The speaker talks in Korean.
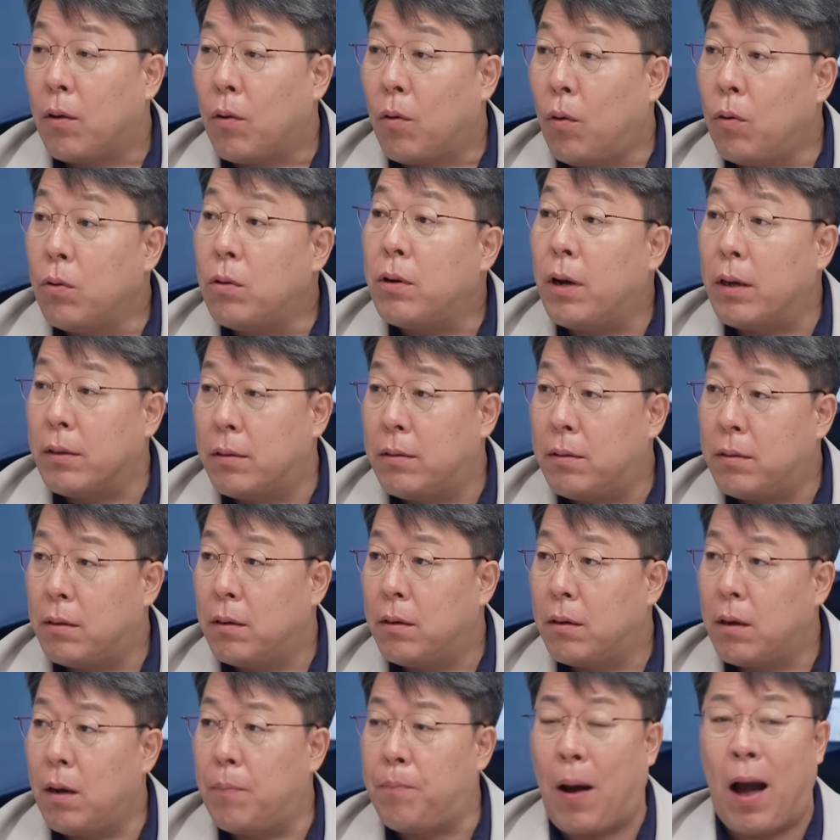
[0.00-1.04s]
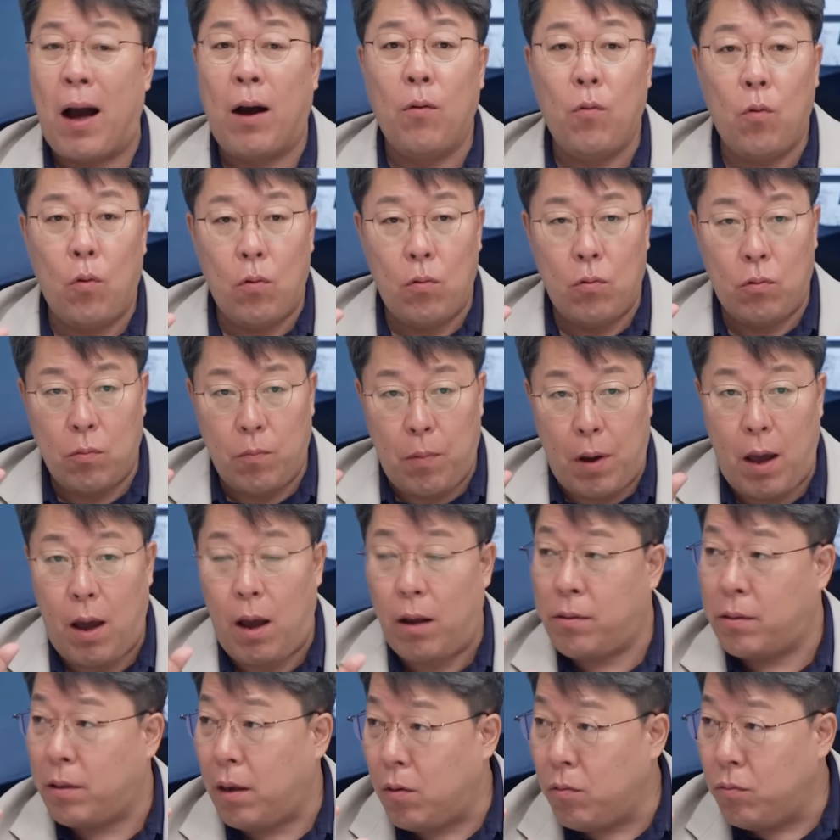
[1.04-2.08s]
올드라이트들은. 그러니까 반공으로
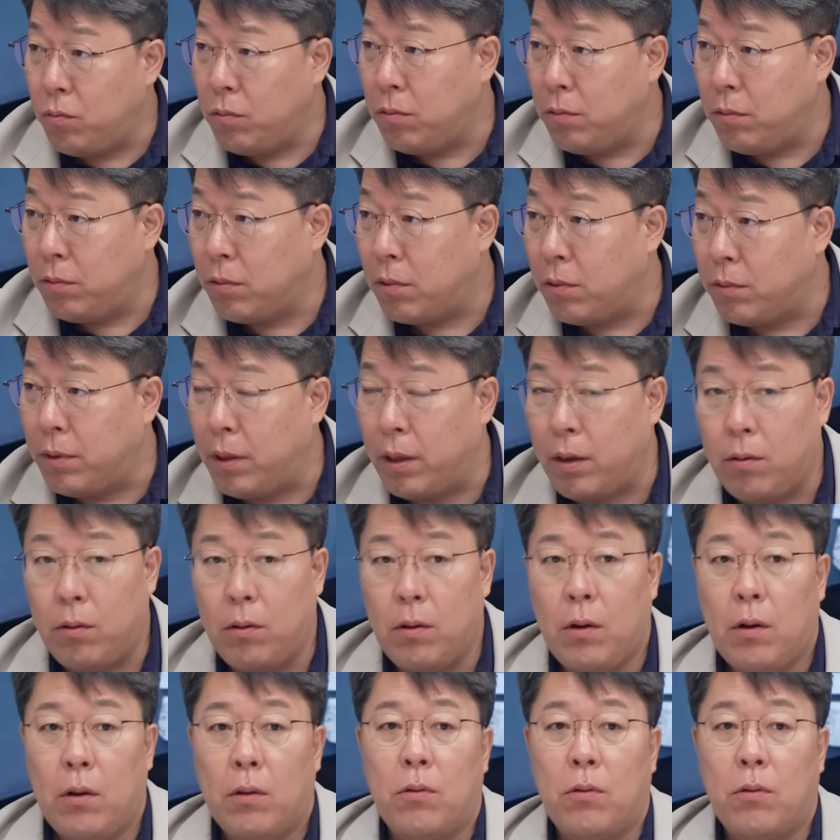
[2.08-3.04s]
막 싸우는 건데요.